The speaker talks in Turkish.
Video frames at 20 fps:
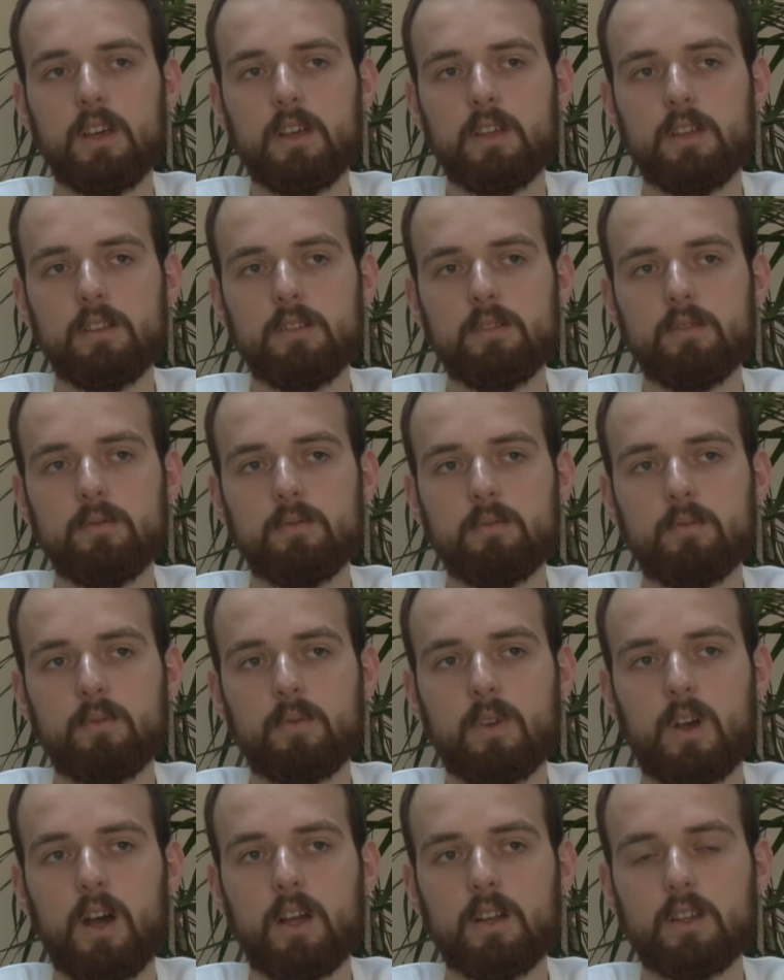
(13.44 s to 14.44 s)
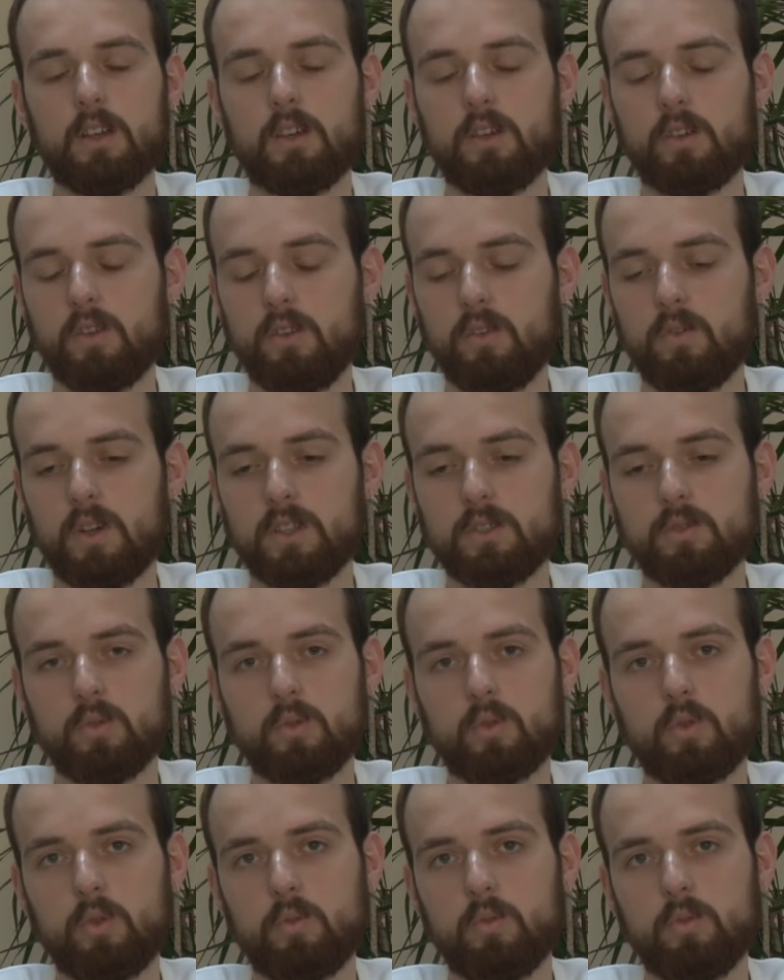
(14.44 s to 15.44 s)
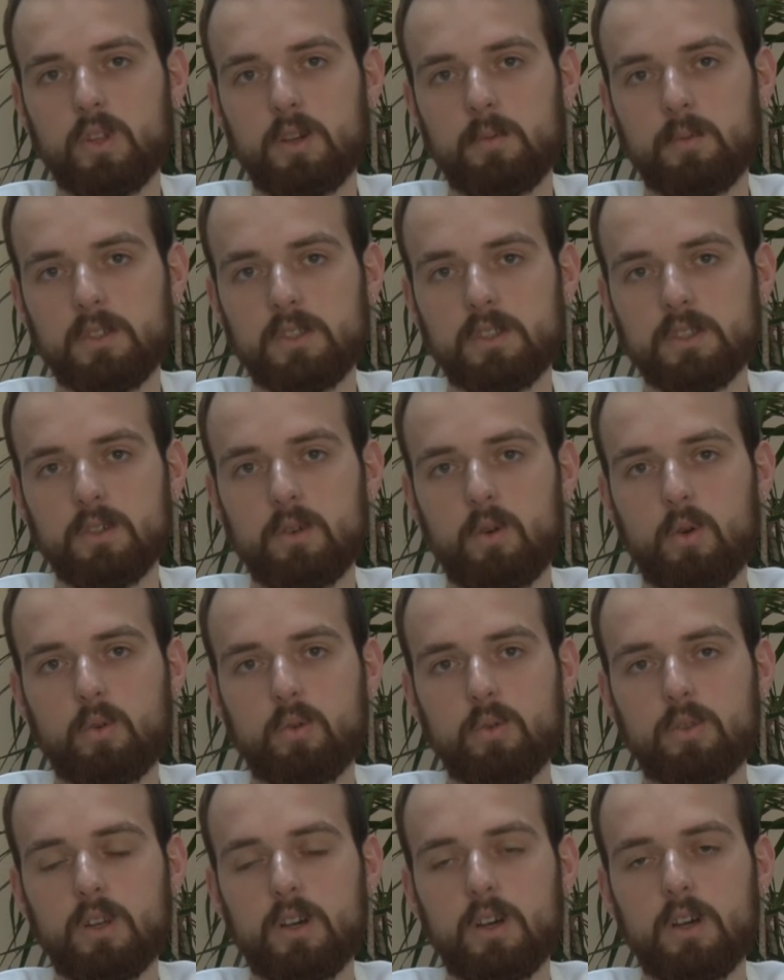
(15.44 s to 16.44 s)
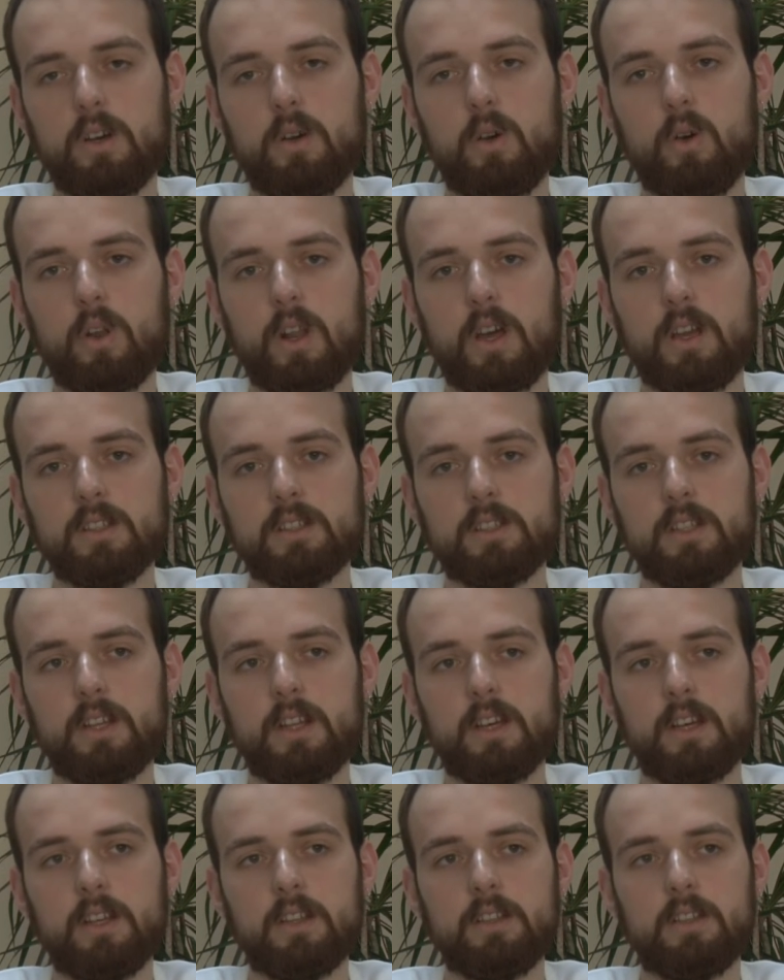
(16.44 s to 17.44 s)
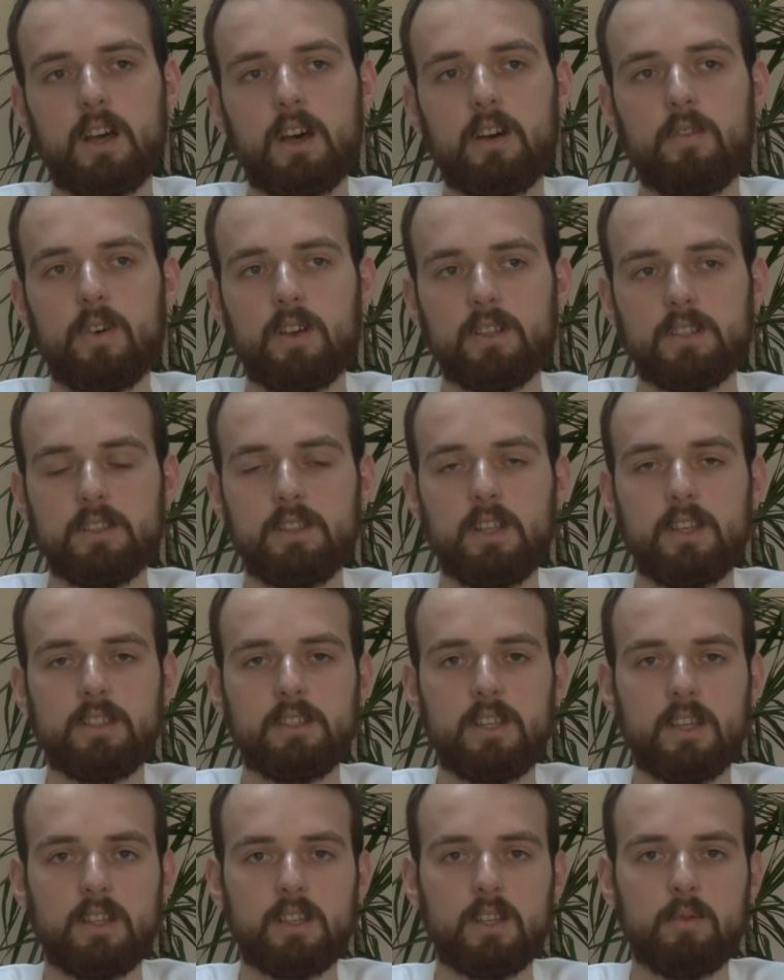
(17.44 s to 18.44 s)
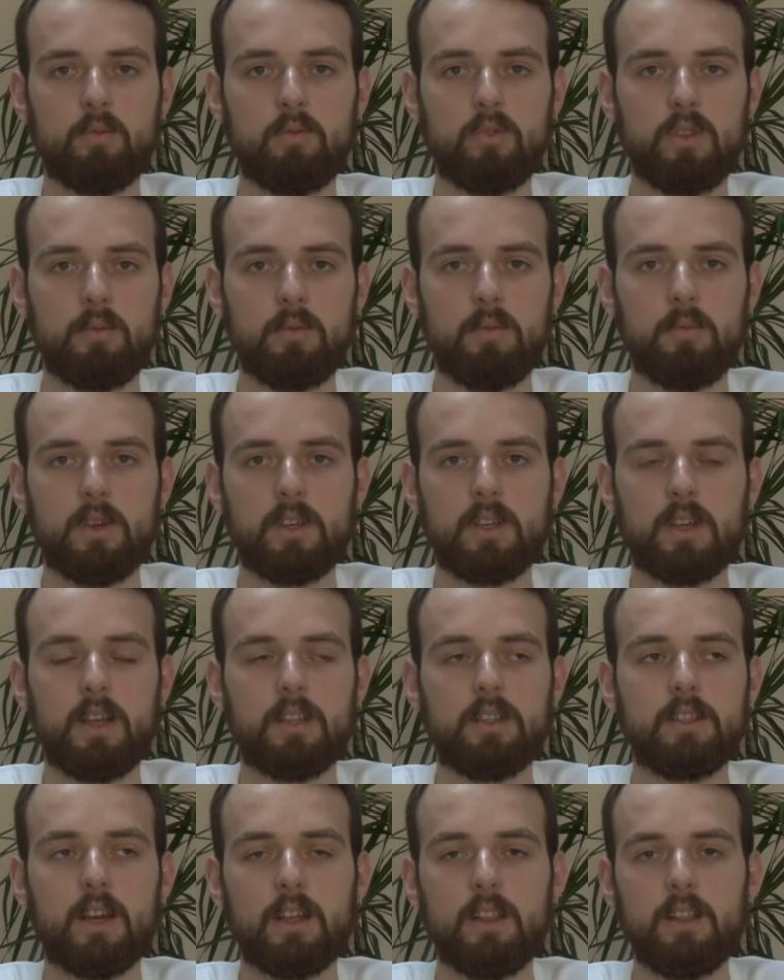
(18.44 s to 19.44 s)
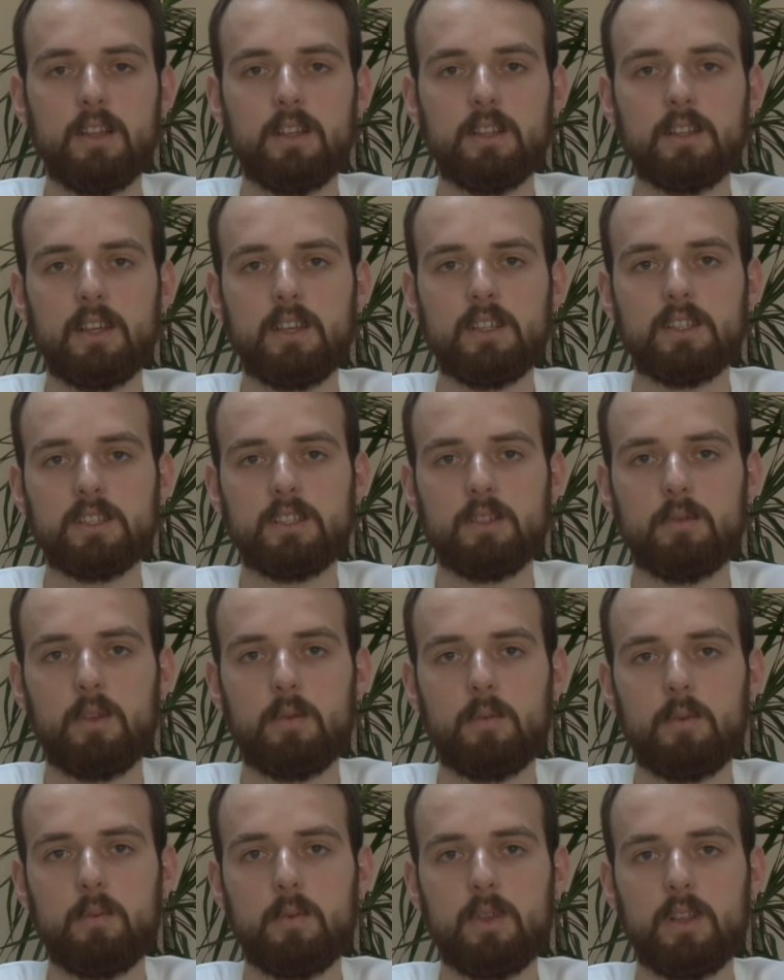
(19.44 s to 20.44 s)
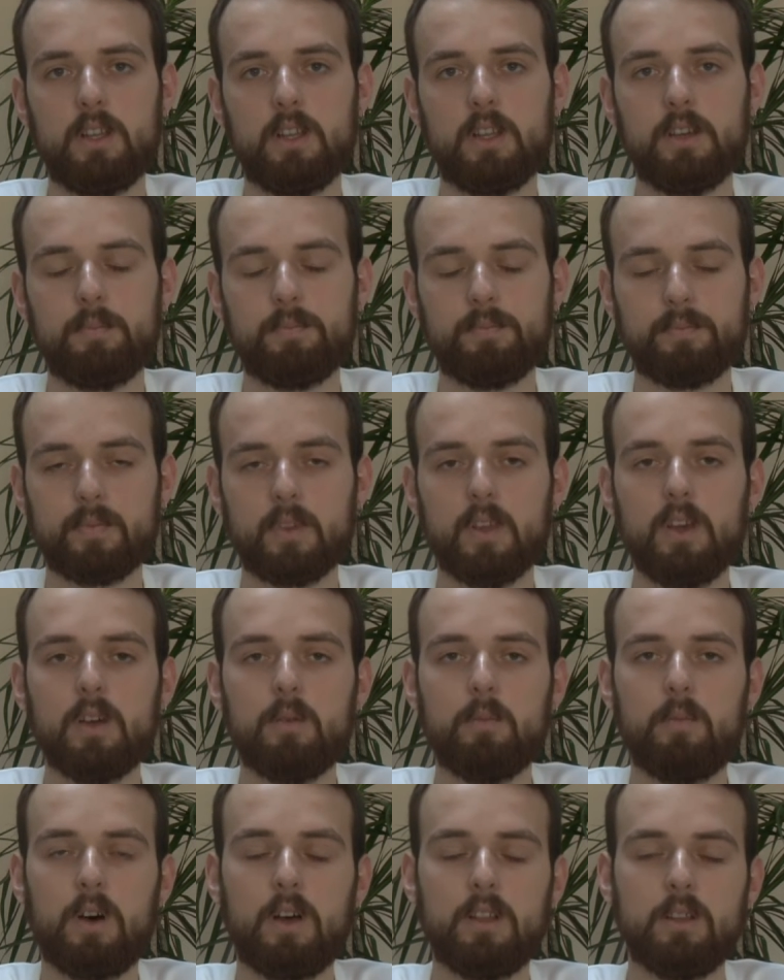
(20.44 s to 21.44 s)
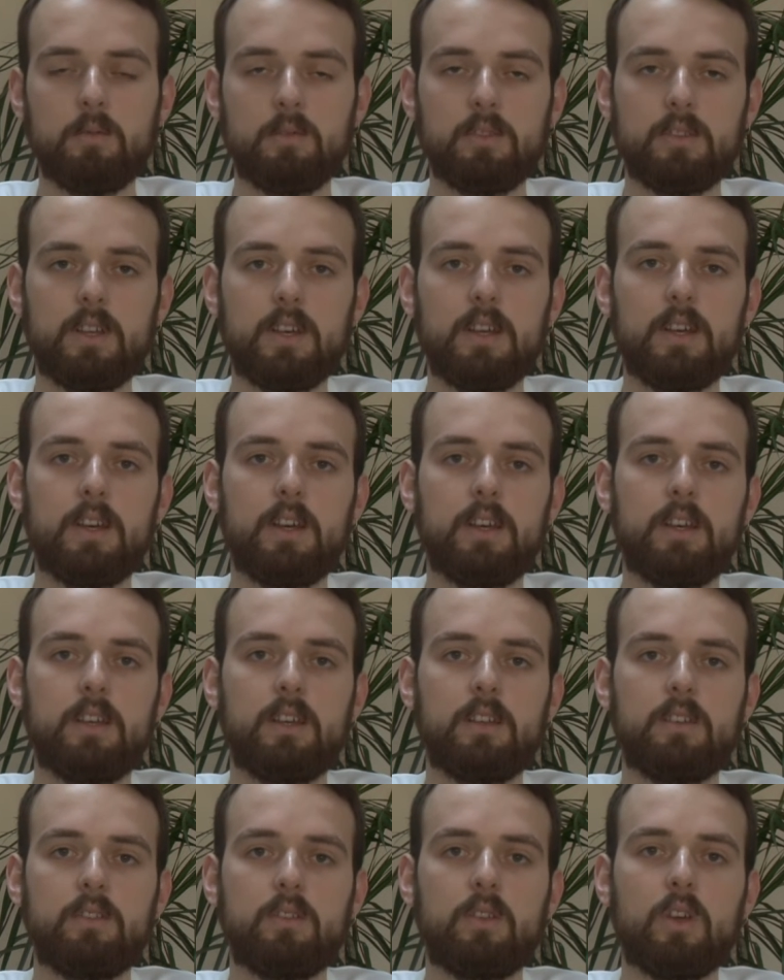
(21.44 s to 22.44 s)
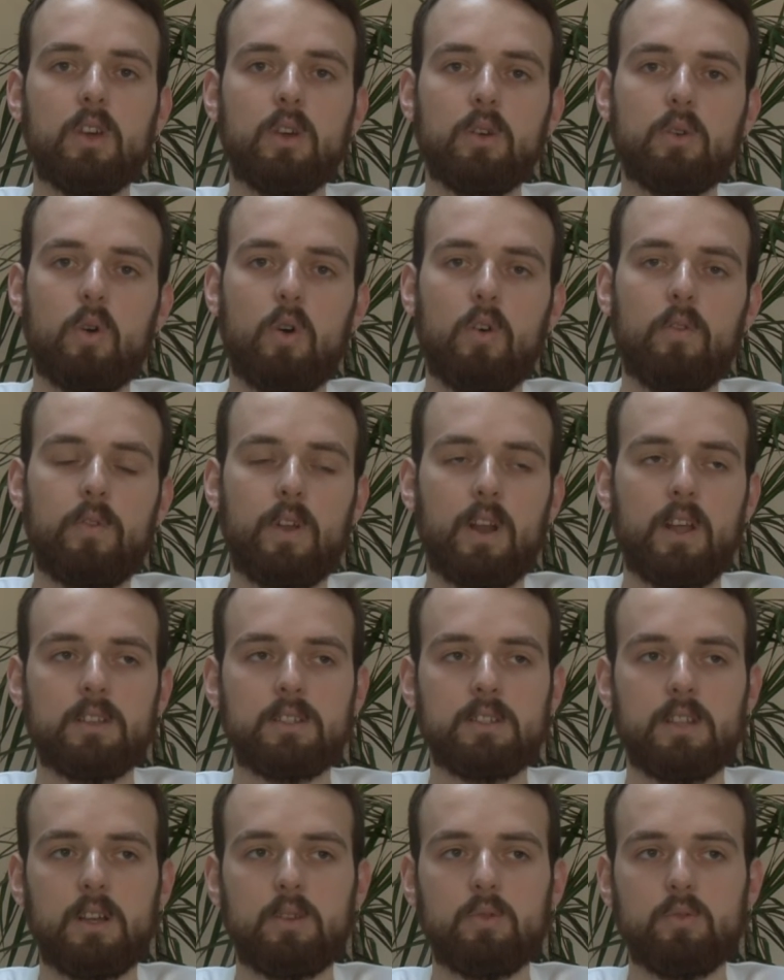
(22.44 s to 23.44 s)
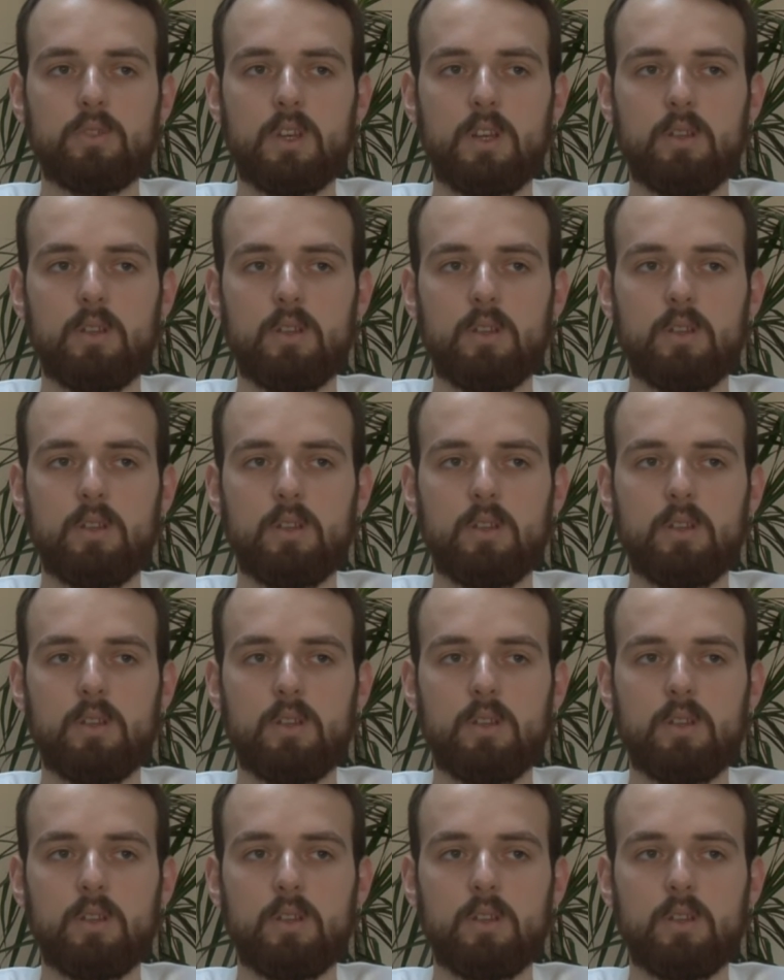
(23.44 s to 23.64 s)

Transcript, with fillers: Ee, Arge Animasyon Kulübü'nün amacı okulda öğrencilere daha fazla destekte bulunabilmek, yani kendilerini geliştirebilmeleri bağlamında e, konferanslar